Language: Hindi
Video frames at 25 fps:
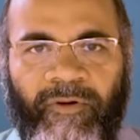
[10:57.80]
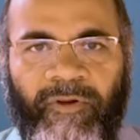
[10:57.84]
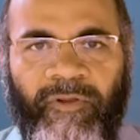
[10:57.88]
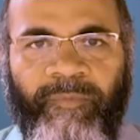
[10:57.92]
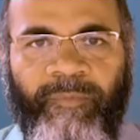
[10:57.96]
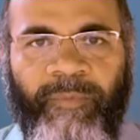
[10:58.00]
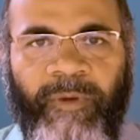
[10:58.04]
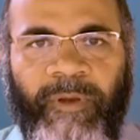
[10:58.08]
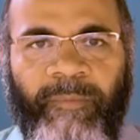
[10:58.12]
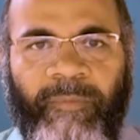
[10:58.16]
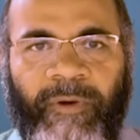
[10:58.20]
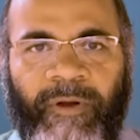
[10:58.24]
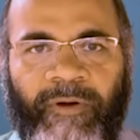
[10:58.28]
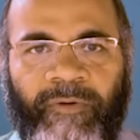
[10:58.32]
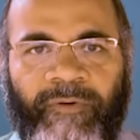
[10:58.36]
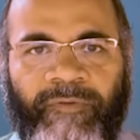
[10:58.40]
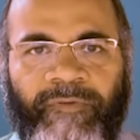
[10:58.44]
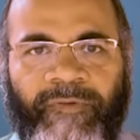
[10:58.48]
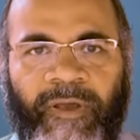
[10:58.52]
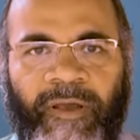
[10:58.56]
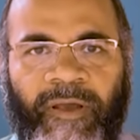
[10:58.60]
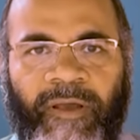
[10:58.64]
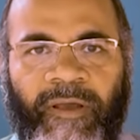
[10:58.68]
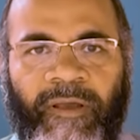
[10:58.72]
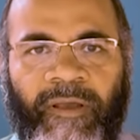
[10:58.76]
खुद पर
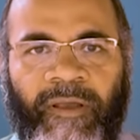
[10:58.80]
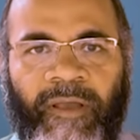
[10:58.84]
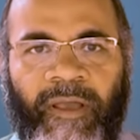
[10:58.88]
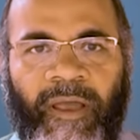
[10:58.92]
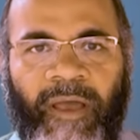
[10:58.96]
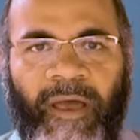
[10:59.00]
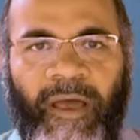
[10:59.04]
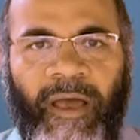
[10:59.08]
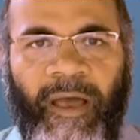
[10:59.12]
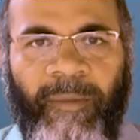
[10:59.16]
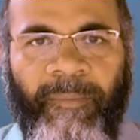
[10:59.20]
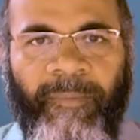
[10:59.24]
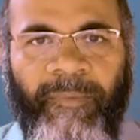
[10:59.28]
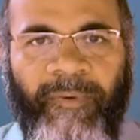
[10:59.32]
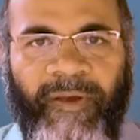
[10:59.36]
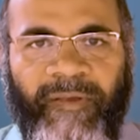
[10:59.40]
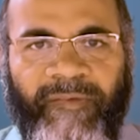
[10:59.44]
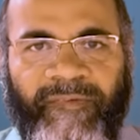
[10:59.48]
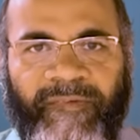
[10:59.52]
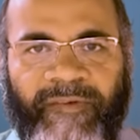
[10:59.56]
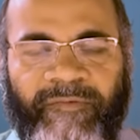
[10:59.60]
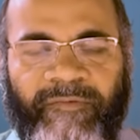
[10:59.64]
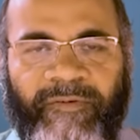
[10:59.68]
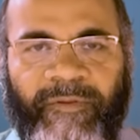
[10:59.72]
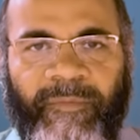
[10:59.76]
भरोसा आपका
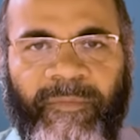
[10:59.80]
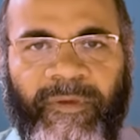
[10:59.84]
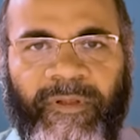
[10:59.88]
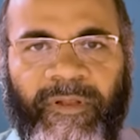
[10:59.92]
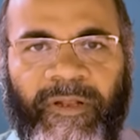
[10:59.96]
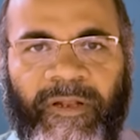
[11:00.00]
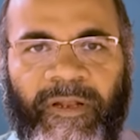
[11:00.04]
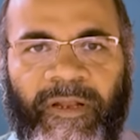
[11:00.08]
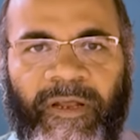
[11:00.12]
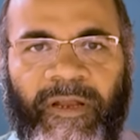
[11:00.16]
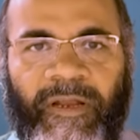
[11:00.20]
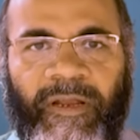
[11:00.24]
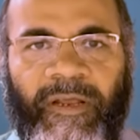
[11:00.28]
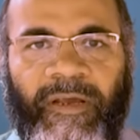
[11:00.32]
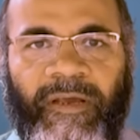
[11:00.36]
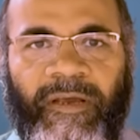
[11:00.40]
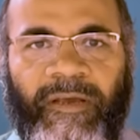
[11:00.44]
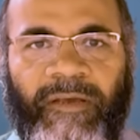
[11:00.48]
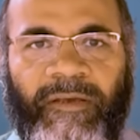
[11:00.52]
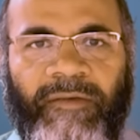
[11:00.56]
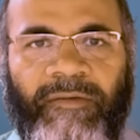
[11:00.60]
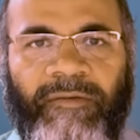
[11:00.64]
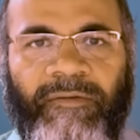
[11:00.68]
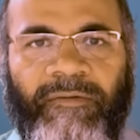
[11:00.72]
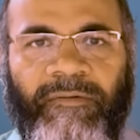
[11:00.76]
जीवन बदल
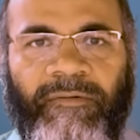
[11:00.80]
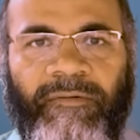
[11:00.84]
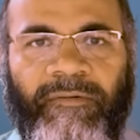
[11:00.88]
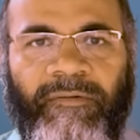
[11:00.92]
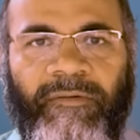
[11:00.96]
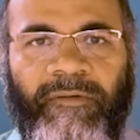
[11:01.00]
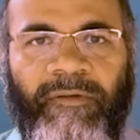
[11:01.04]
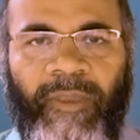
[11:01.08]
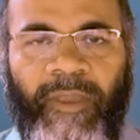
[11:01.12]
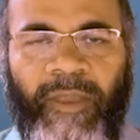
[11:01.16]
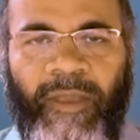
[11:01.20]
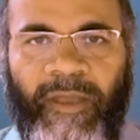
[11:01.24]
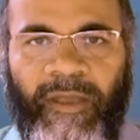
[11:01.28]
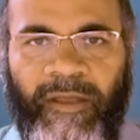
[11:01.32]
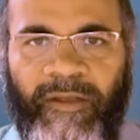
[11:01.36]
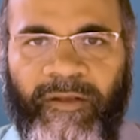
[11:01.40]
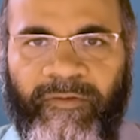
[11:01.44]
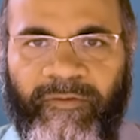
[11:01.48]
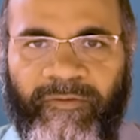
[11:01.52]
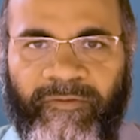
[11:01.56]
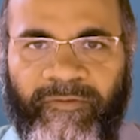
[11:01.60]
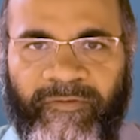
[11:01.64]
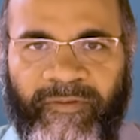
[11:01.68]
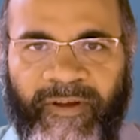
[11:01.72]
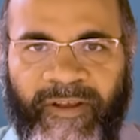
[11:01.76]
डालेगा
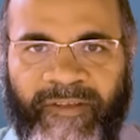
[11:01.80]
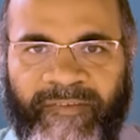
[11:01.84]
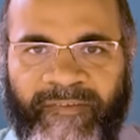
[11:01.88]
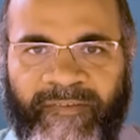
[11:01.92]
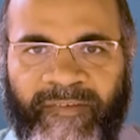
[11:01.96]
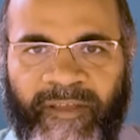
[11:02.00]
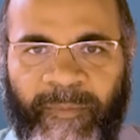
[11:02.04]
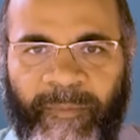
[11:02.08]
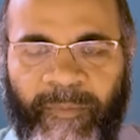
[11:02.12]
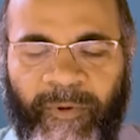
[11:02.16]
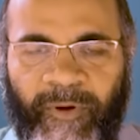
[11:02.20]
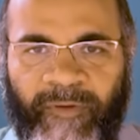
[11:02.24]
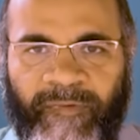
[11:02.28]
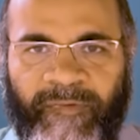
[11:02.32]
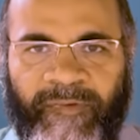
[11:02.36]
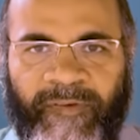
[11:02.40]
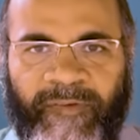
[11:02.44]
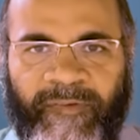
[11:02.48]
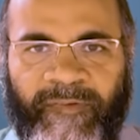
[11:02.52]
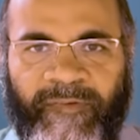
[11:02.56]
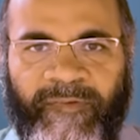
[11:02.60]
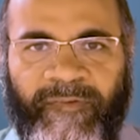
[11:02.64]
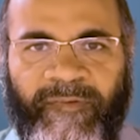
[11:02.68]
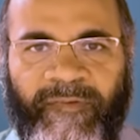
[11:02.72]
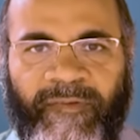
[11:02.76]
ट्रस्ट द
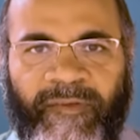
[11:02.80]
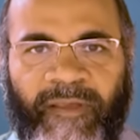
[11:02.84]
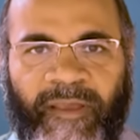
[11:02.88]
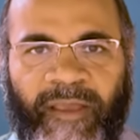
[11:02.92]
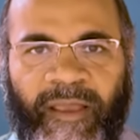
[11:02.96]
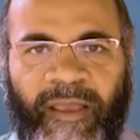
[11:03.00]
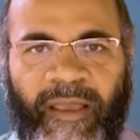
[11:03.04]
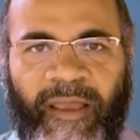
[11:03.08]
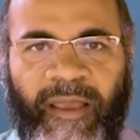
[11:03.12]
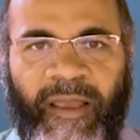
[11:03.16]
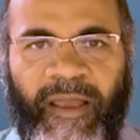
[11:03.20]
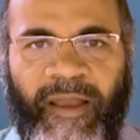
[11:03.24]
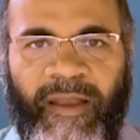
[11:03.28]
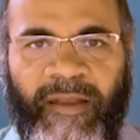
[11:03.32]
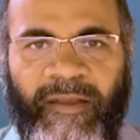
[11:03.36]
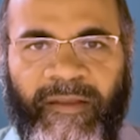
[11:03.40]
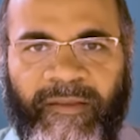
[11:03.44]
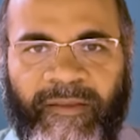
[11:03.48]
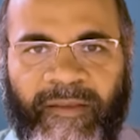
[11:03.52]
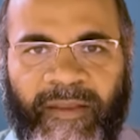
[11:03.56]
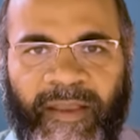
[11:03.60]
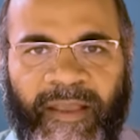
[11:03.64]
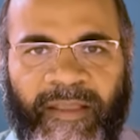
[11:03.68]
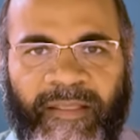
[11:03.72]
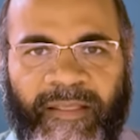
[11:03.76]
प्रोसेस एंड
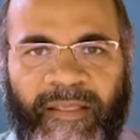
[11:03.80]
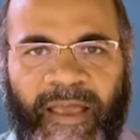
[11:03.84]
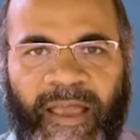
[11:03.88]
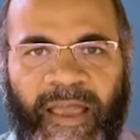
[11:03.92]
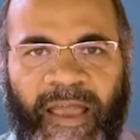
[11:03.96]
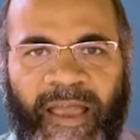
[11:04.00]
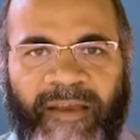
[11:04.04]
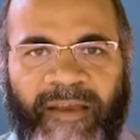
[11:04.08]
टेक द